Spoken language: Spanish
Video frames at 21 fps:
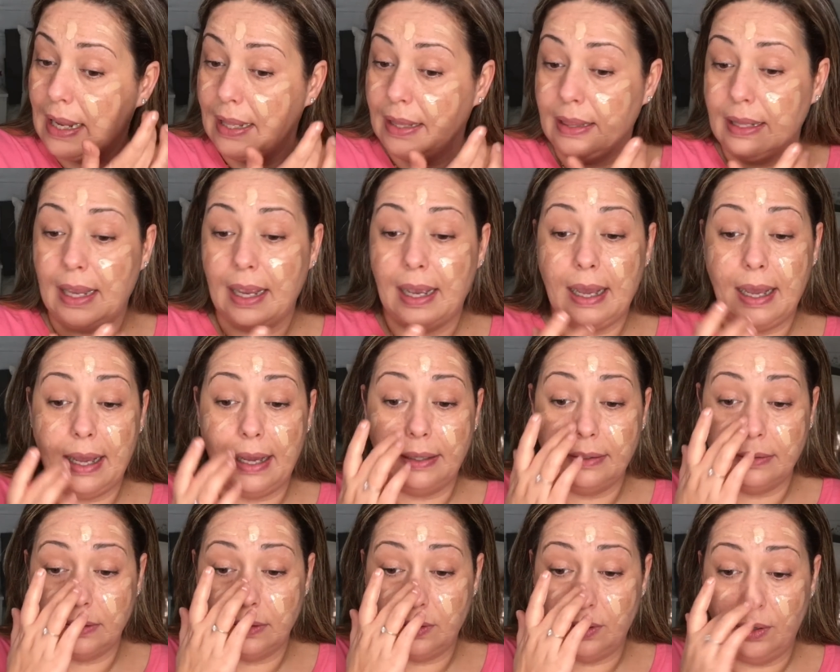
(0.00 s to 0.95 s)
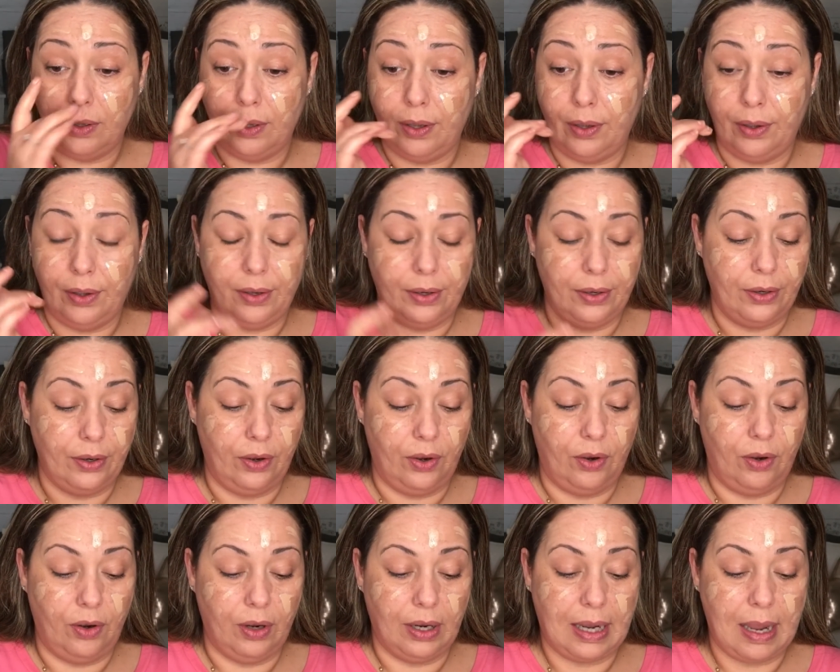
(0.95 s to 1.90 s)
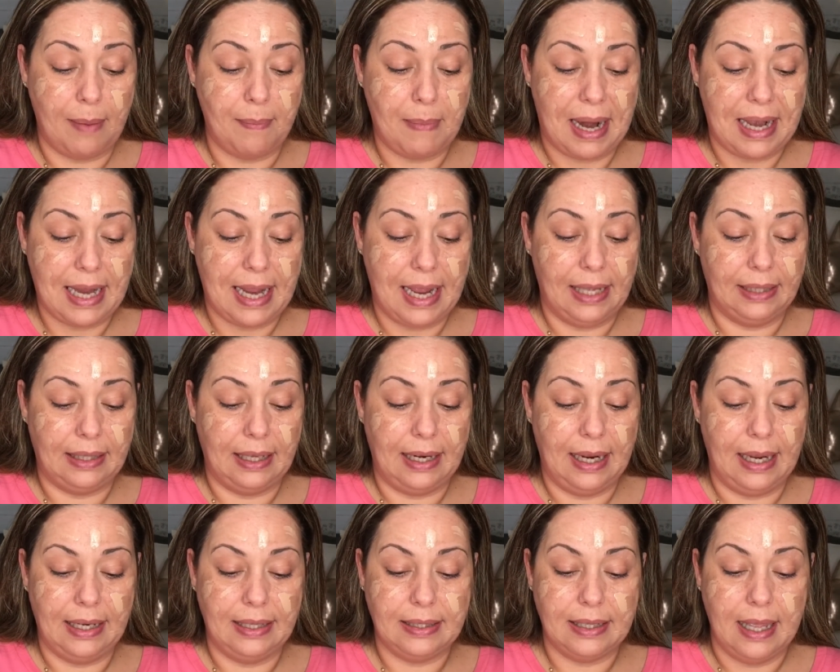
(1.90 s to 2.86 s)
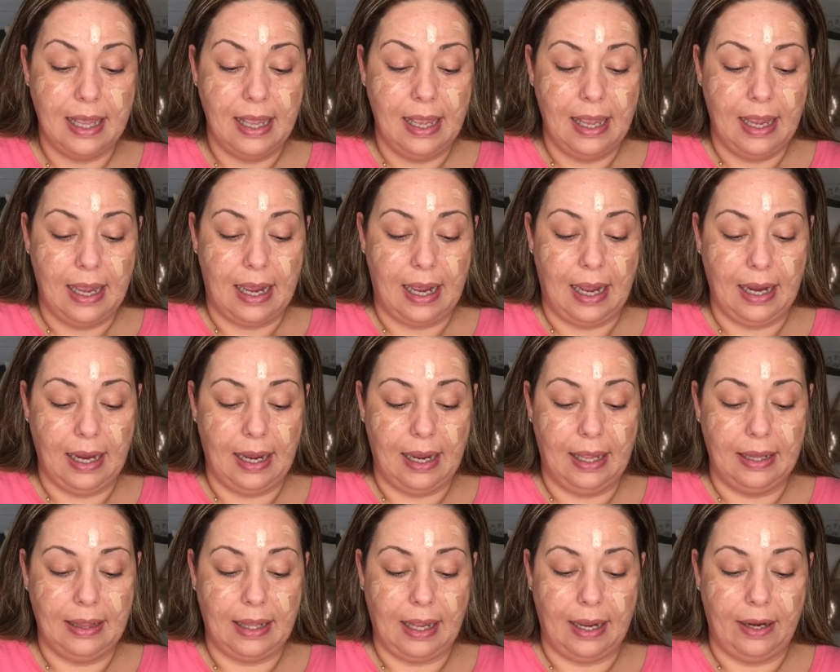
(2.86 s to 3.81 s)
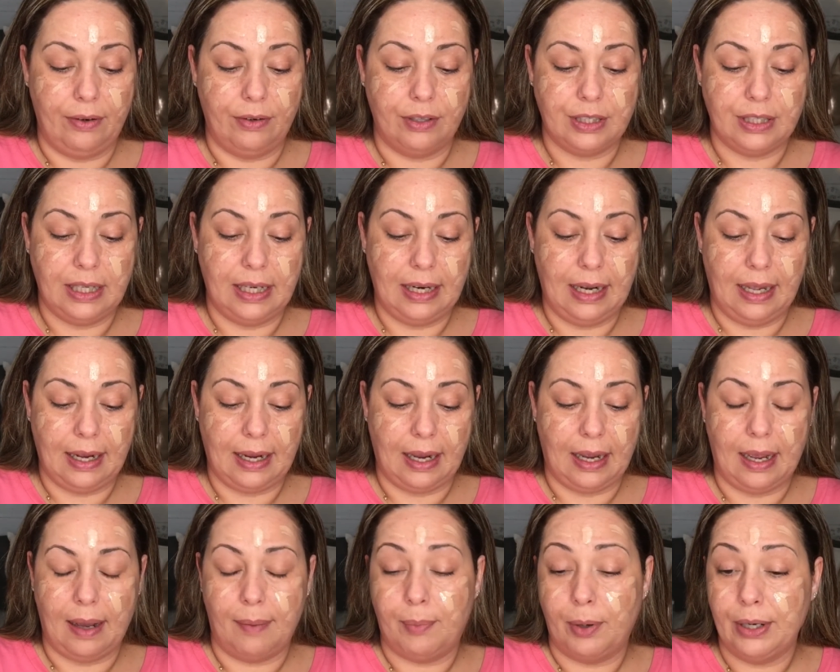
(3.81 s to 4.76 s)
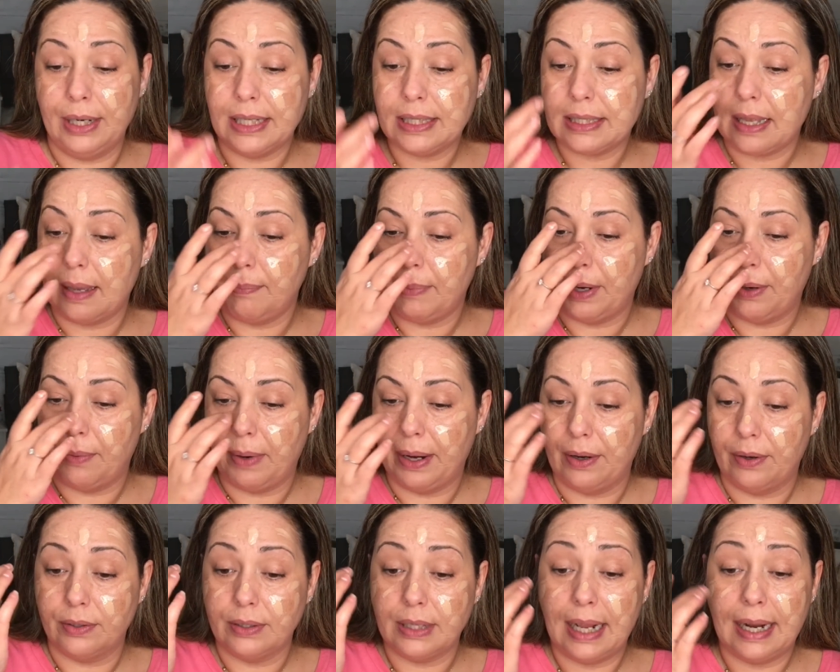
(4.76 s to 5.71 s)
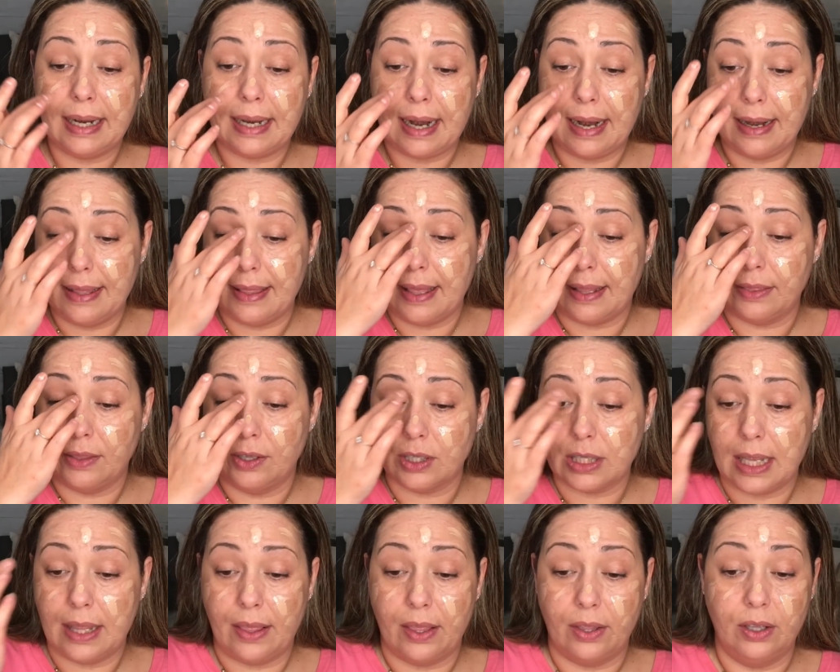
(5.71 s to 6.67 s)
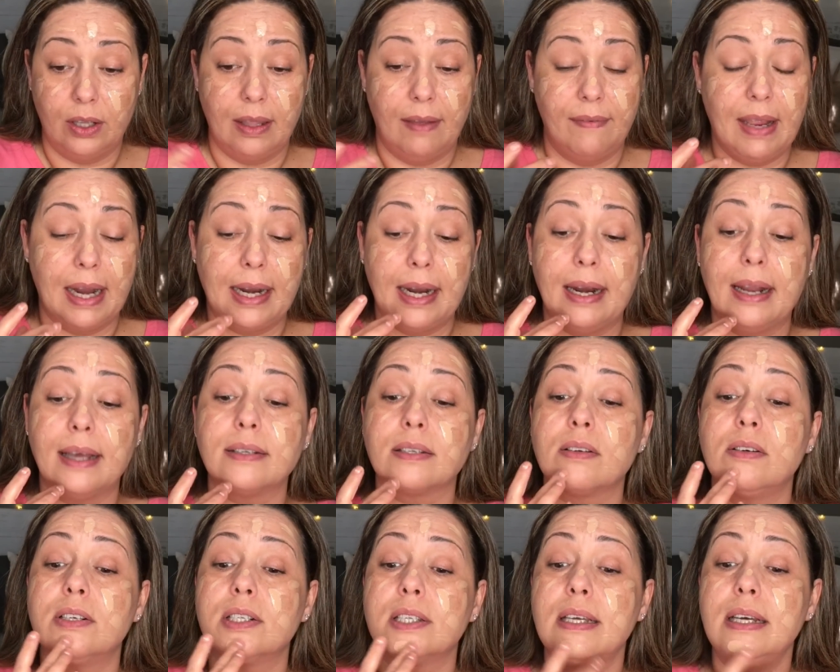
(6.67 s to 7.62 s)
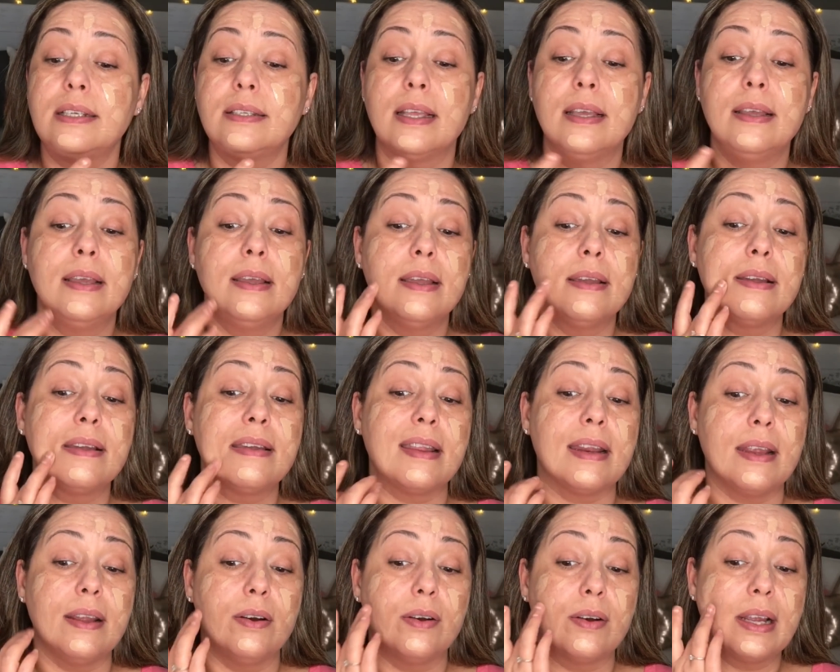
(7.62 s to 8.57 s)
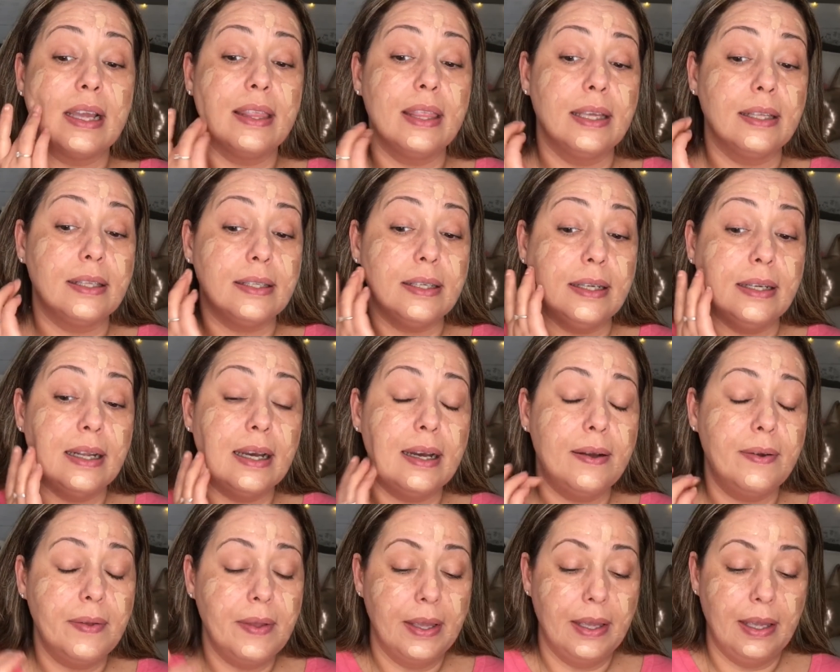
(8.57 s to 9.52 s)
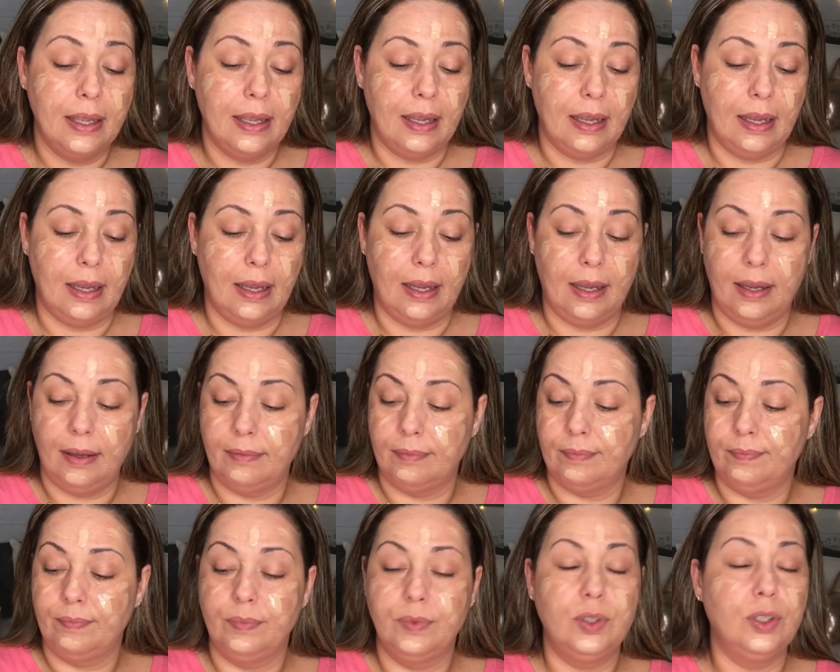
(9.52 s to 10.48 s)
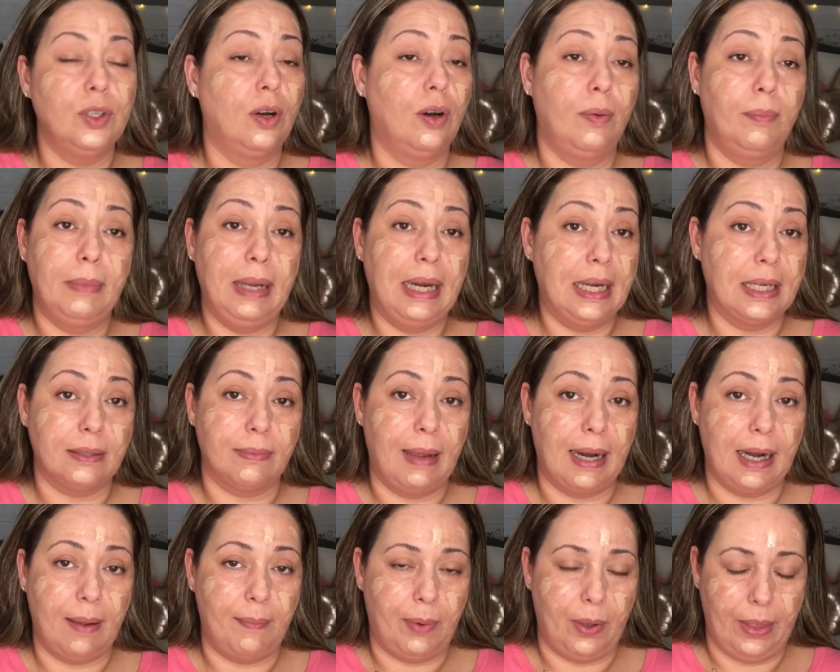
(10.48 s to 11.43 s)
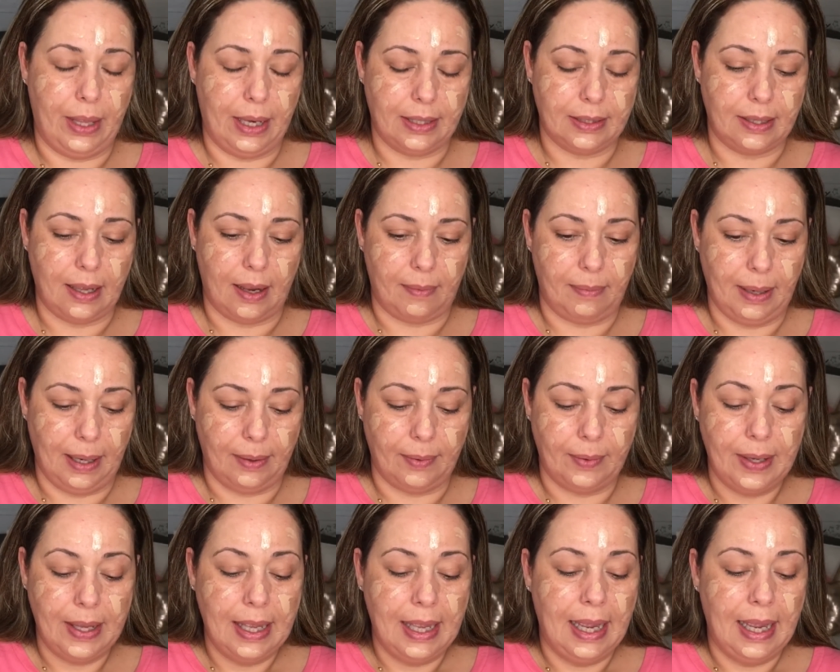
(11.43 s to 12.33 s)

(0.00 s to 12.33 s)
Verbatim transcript: quien diga no, qué manía tenéis hay gente que no es china, que es japonesa, pero bueno, en realidad no sé de dónde vienen las cosas, creo que de China y no me las van a poder servir.